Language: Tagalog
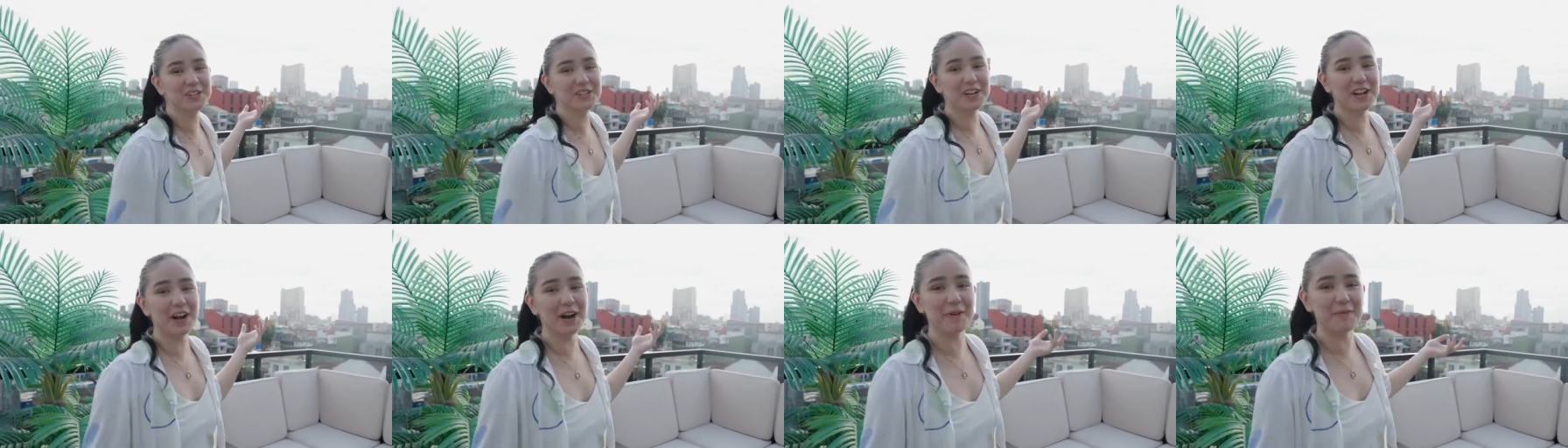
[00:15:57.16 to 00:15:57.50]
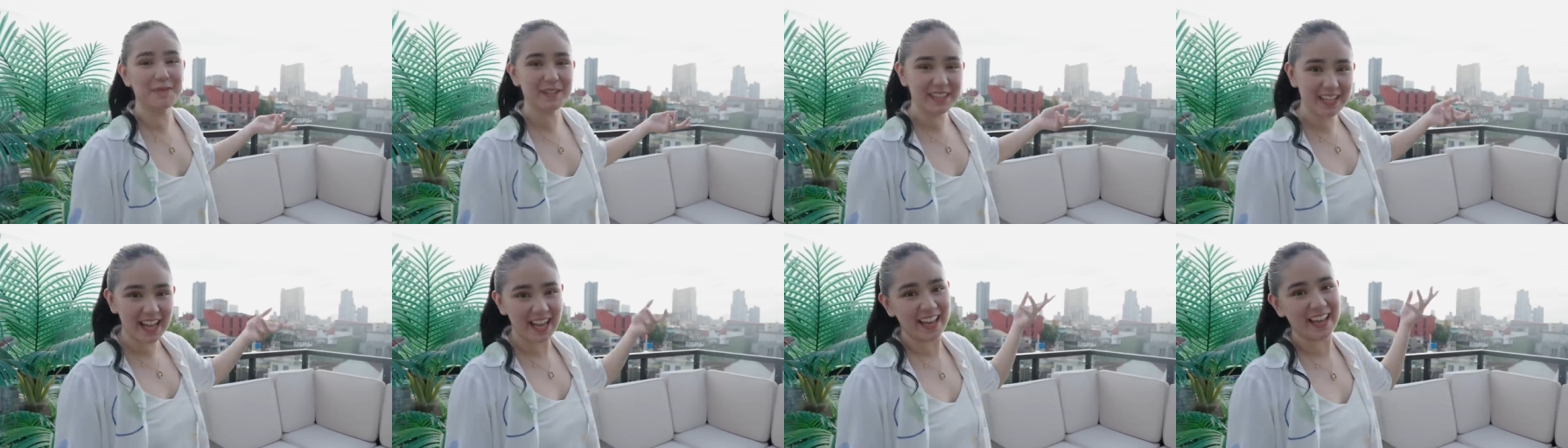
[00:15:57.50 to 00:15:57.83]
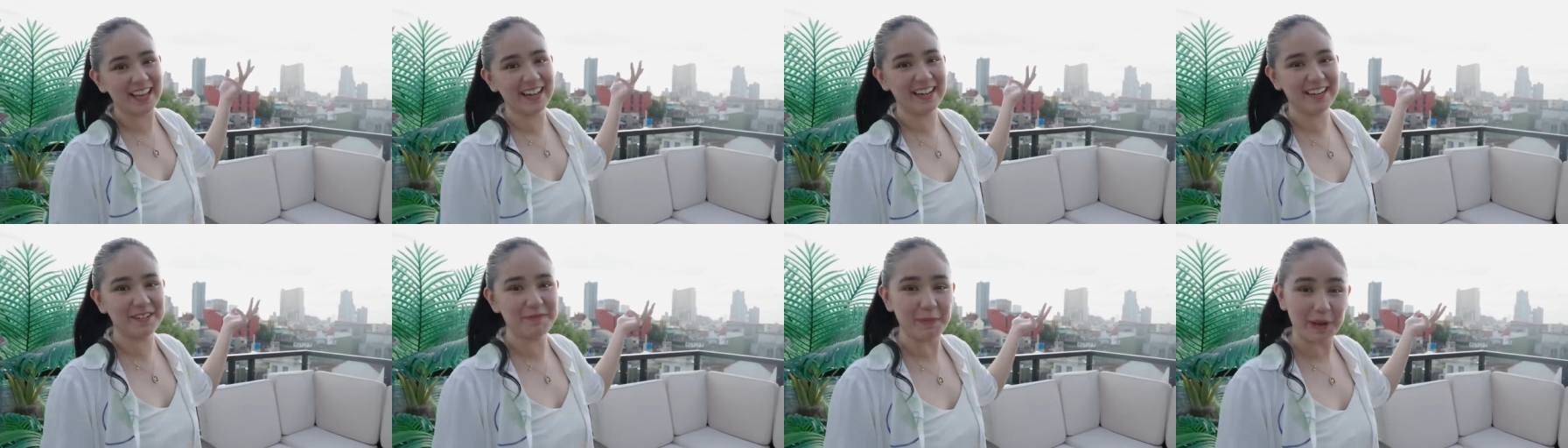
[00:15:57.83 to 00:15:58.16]
nyo na kami
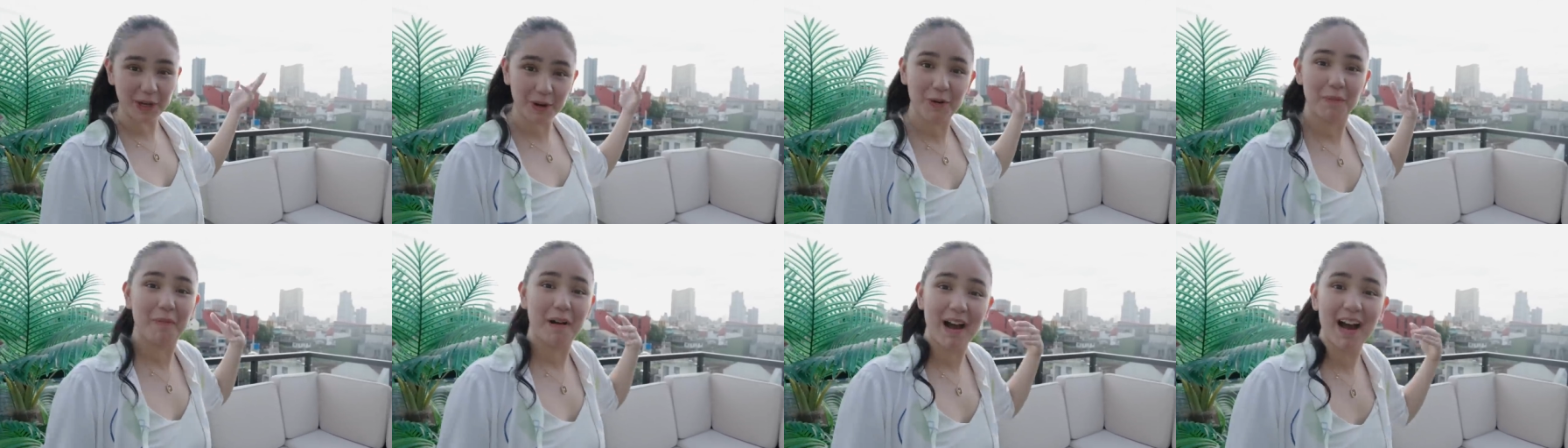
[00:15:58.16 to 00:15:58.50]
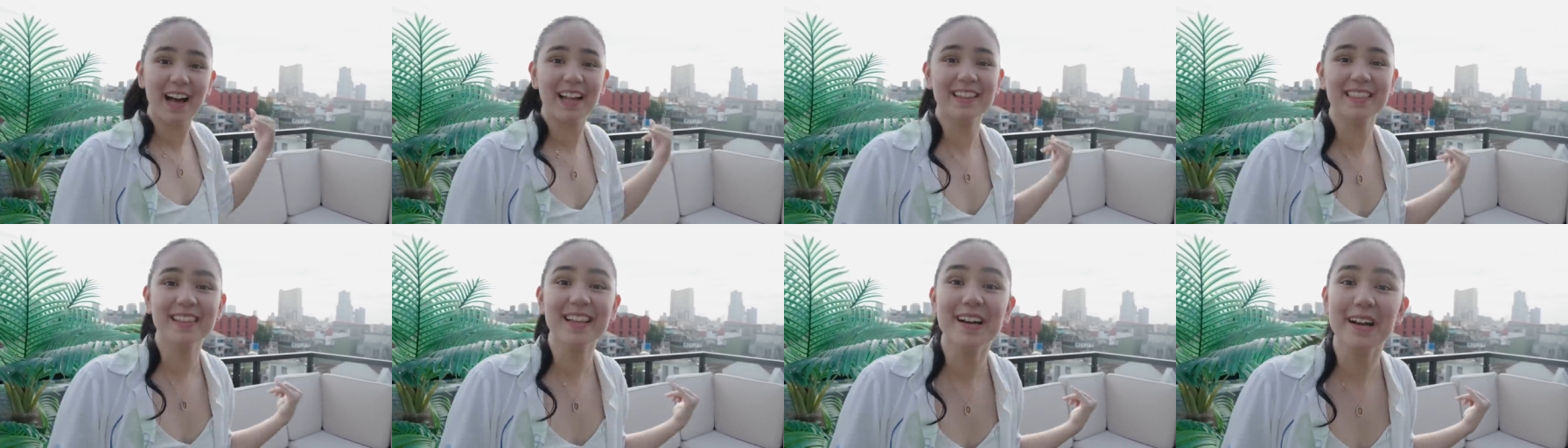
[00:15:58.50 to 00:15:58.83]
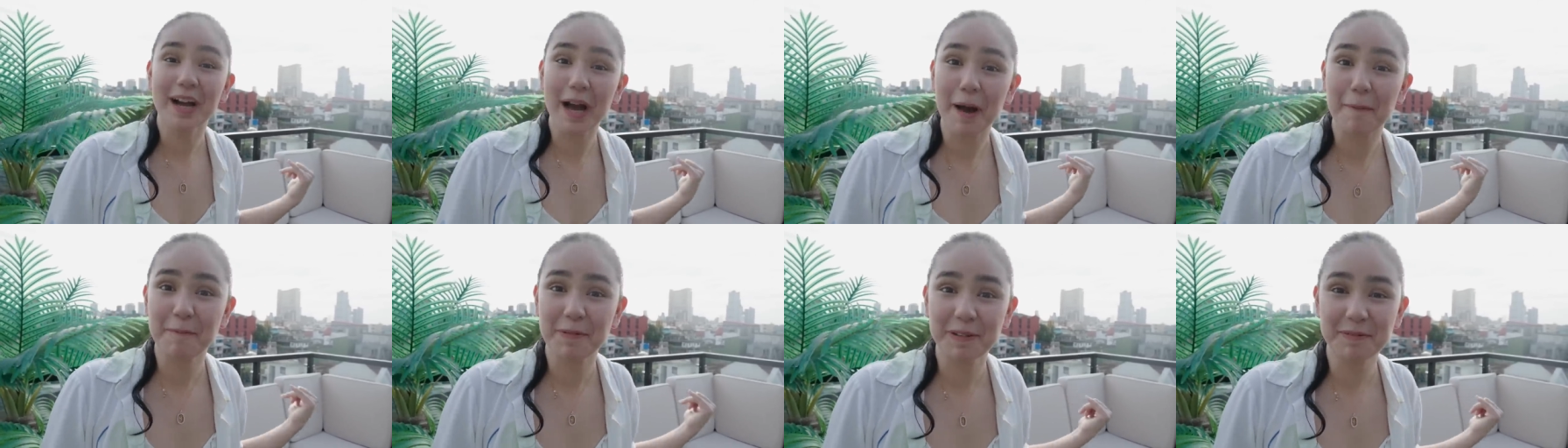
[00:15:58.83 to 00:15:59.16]
dahil may
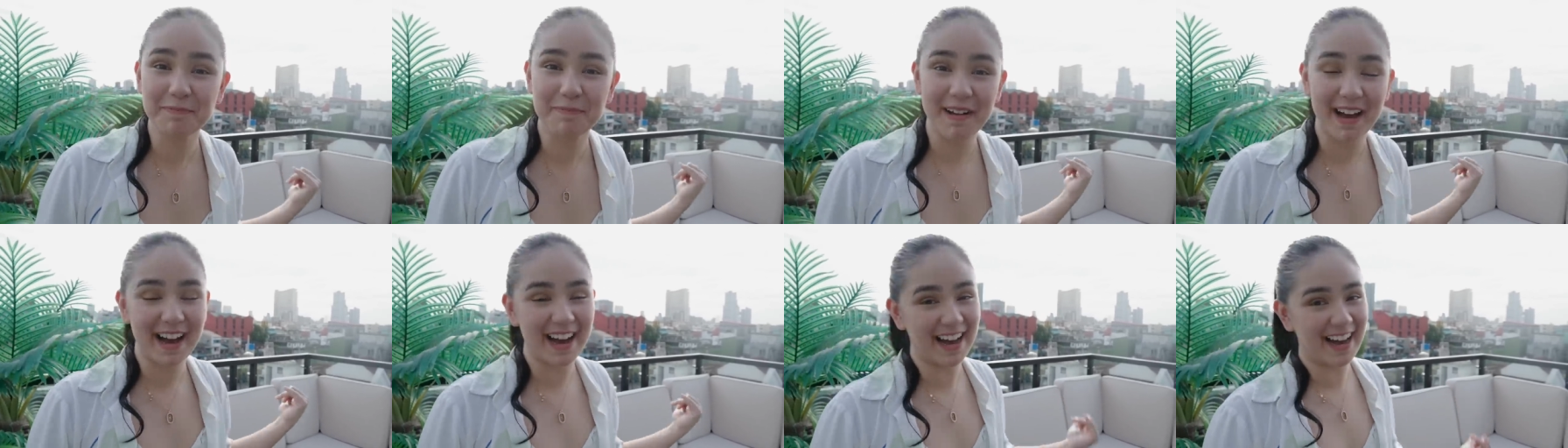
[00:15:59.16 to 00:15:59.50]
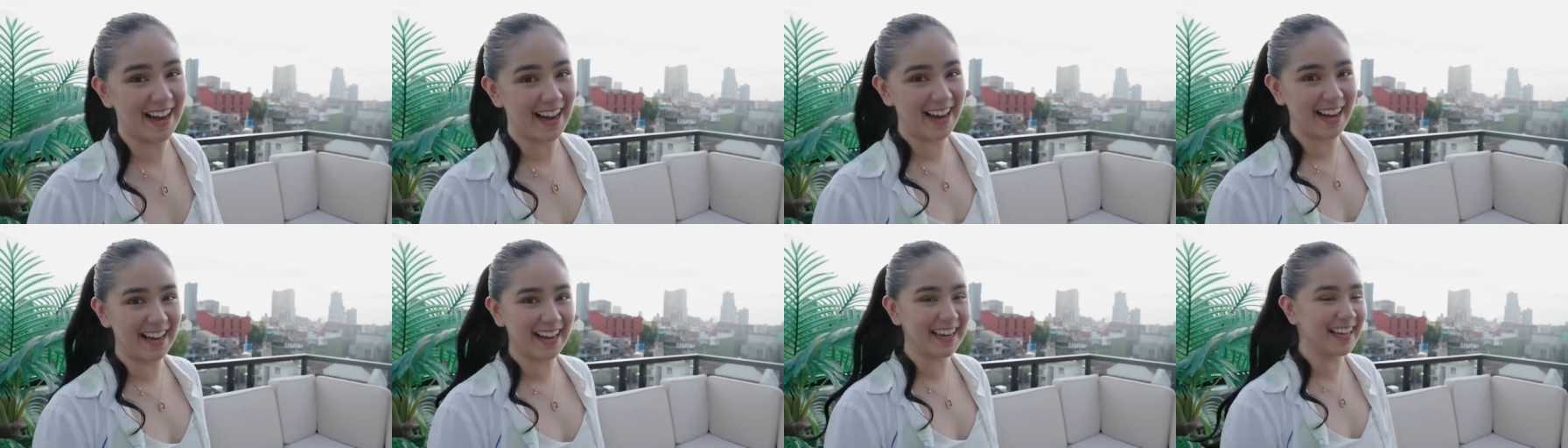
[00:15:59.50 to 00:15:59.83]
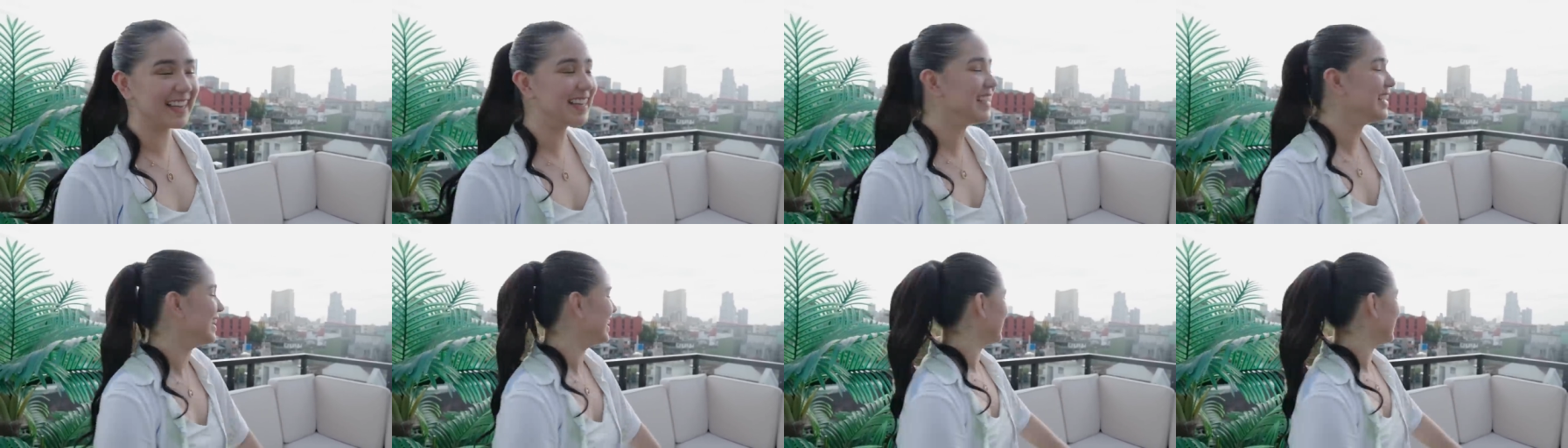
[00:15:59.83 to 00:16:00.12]
kumakantang kapitbahay.